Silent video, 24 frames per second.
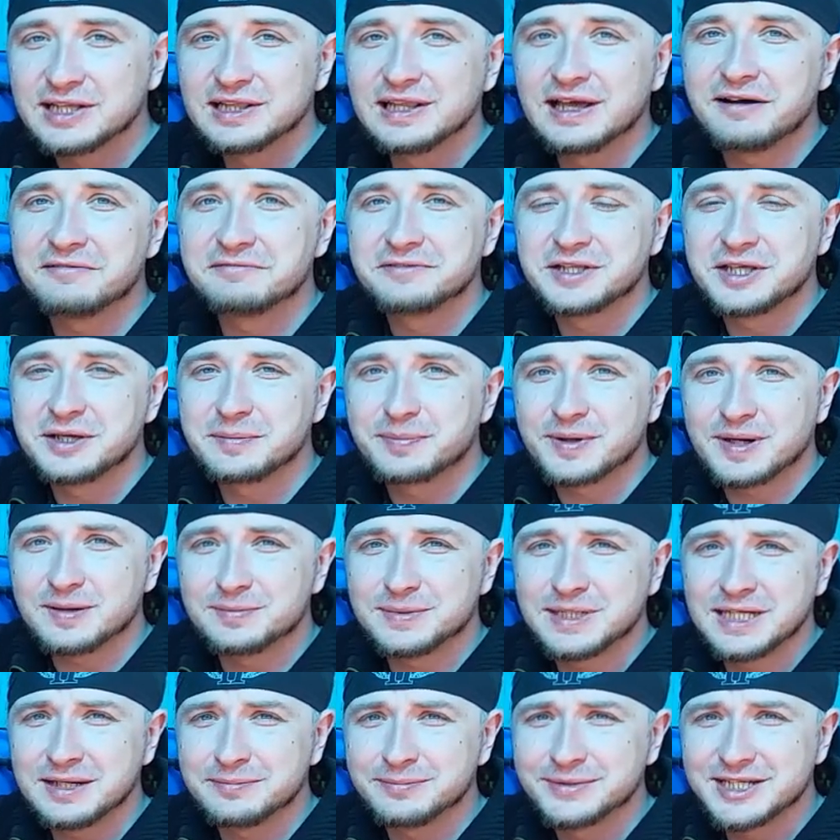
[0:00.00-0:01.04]
главный и
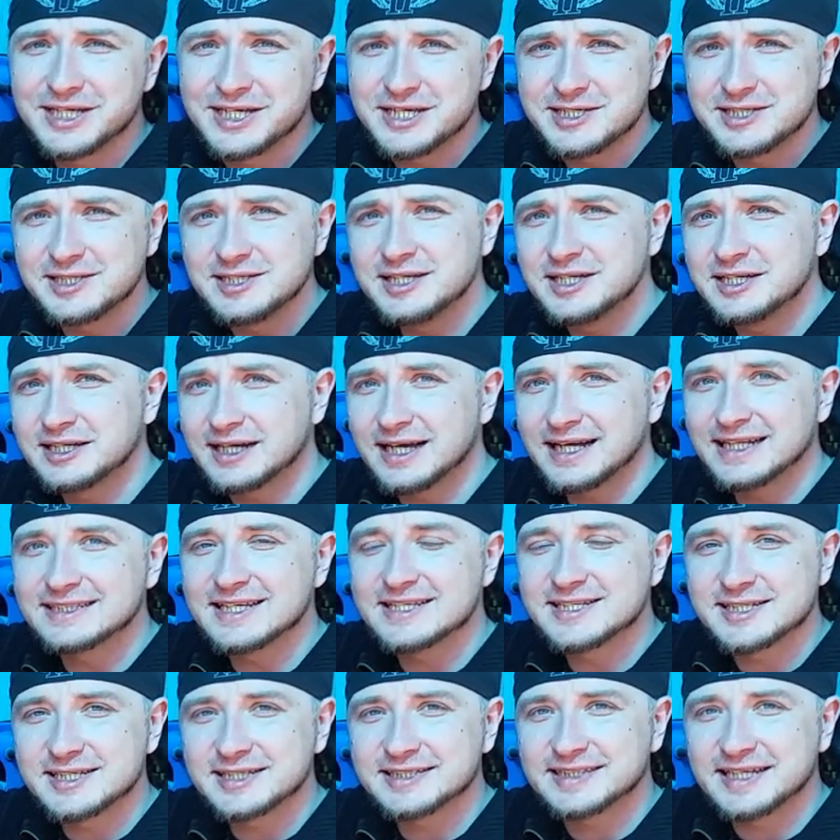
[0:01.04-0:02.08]
проблемный из них –
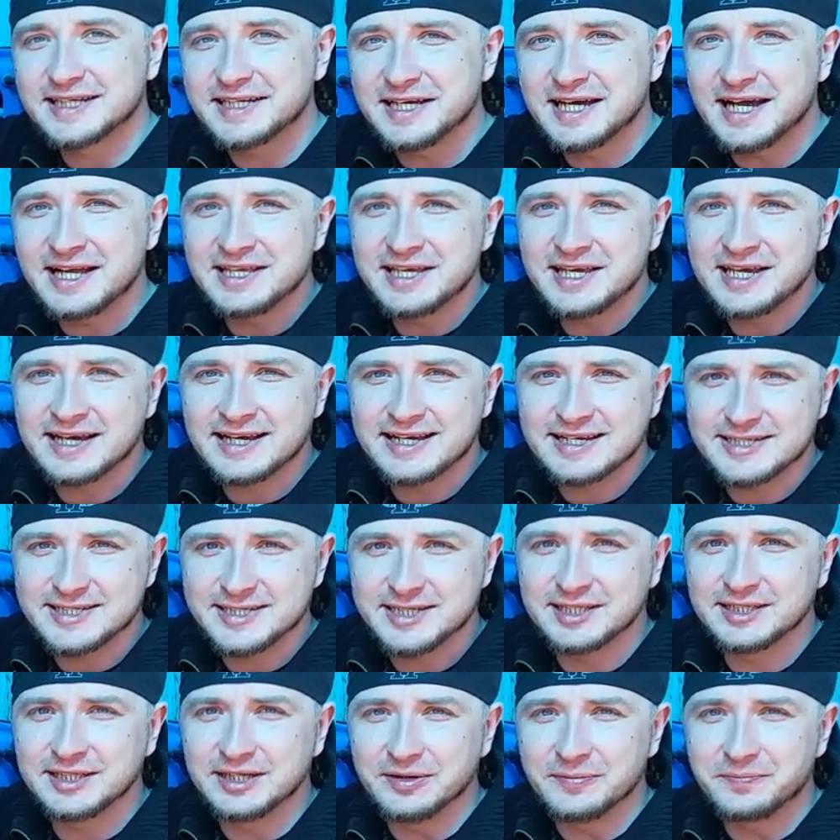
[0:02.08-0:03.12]
это состояние
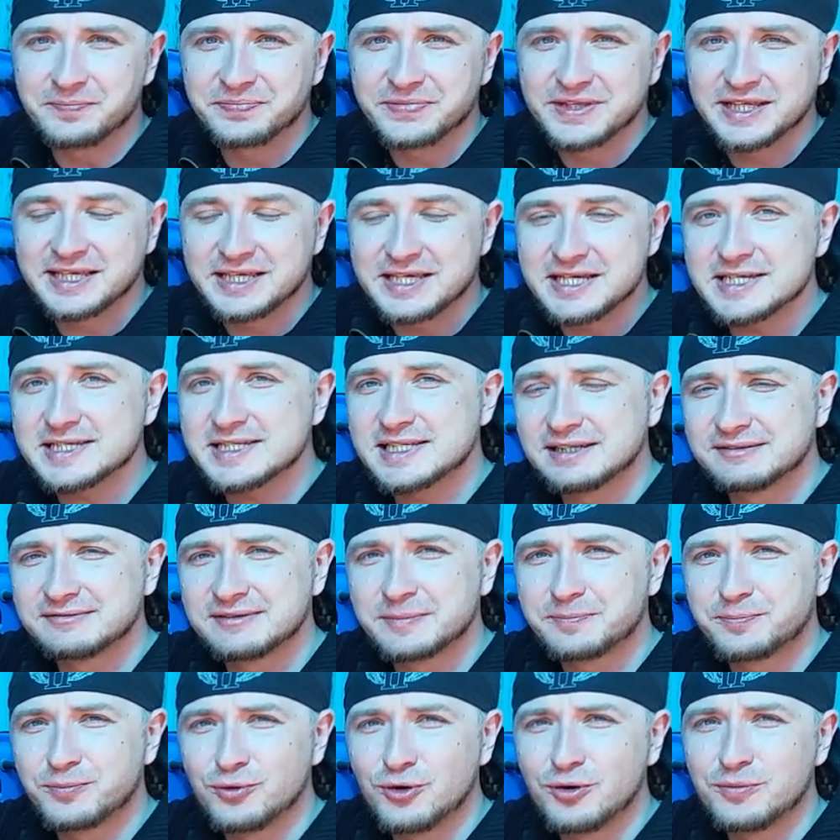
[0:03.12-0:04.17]
резины. Если
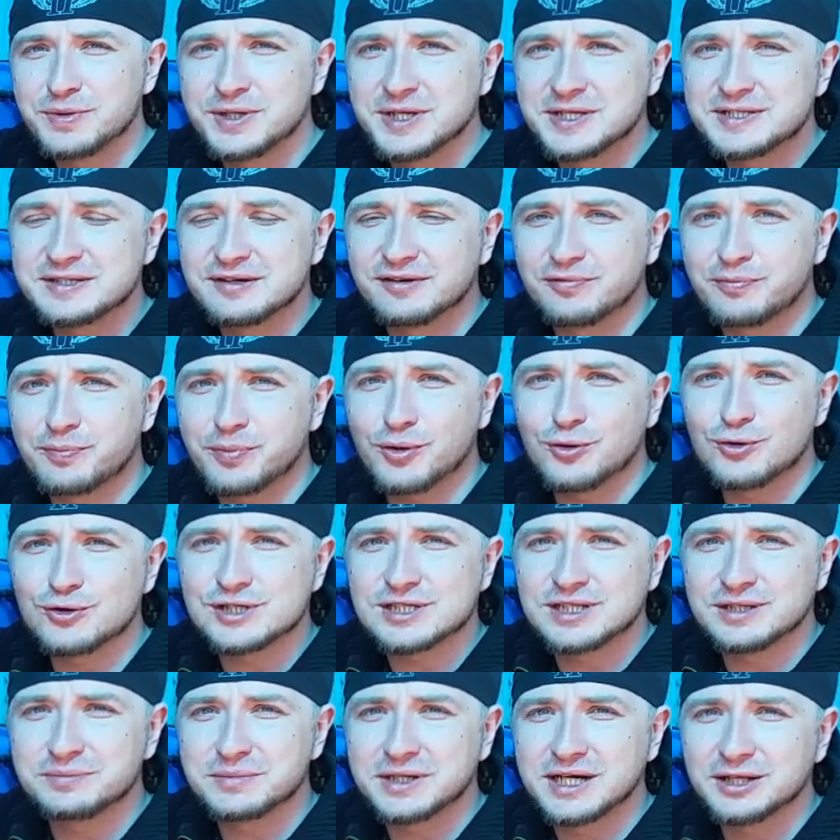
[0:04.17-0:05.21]
вы помните, в
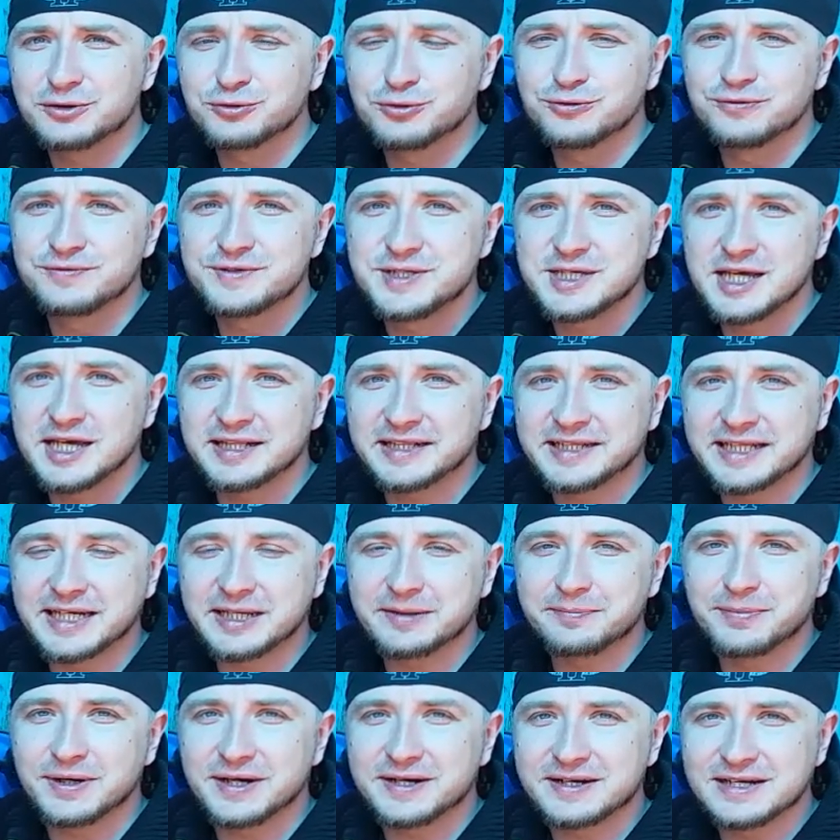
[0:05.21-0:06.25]
прошлом году все
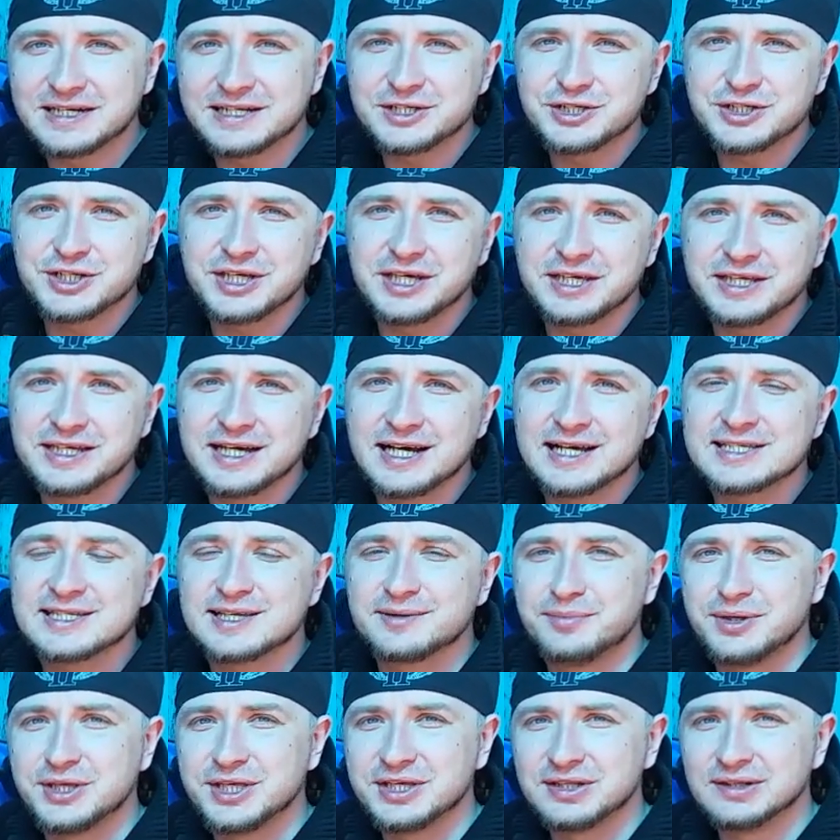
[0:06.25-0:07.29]
три покрышки я
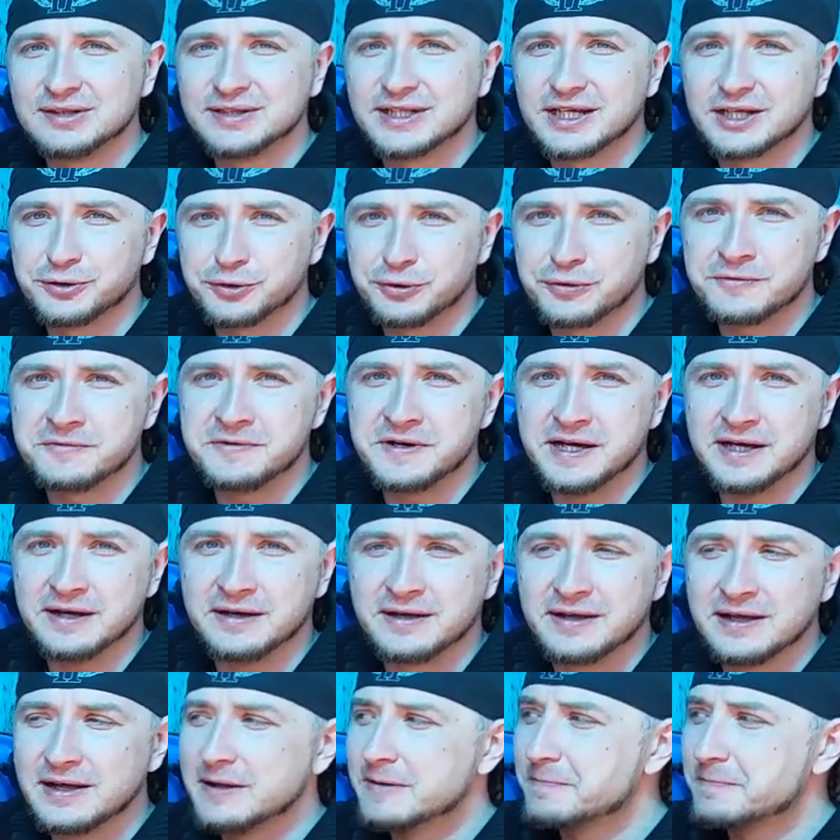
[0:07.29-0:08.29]
заменил на новые –